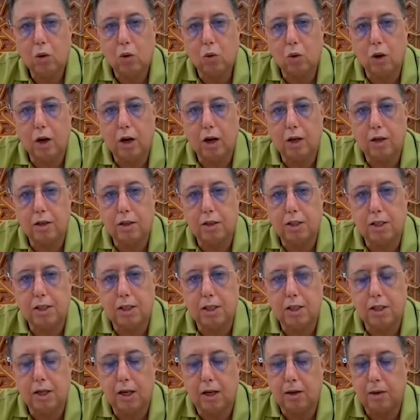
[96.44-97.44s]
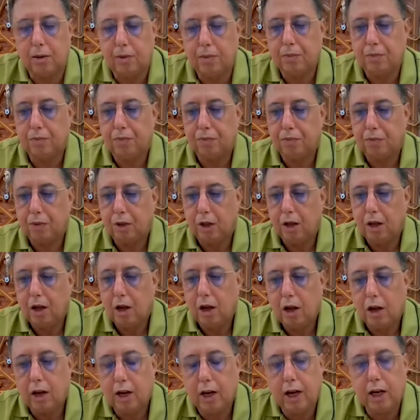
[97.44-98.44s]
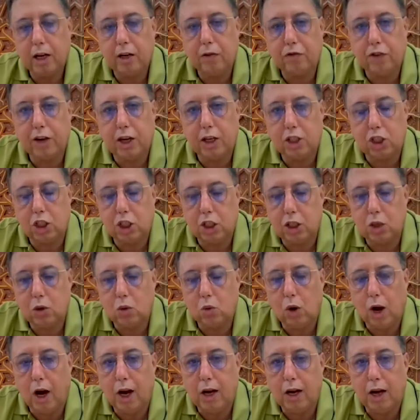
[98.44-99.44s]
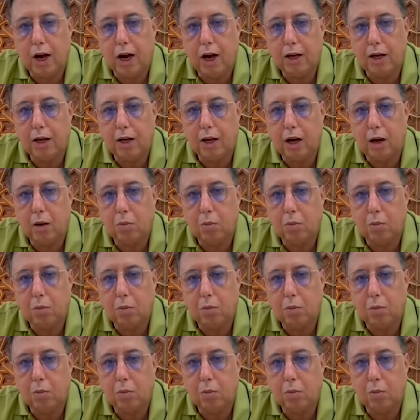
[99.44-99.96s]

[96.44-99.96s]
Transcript: ودينيا الغريب في هذا الشيء هو على ان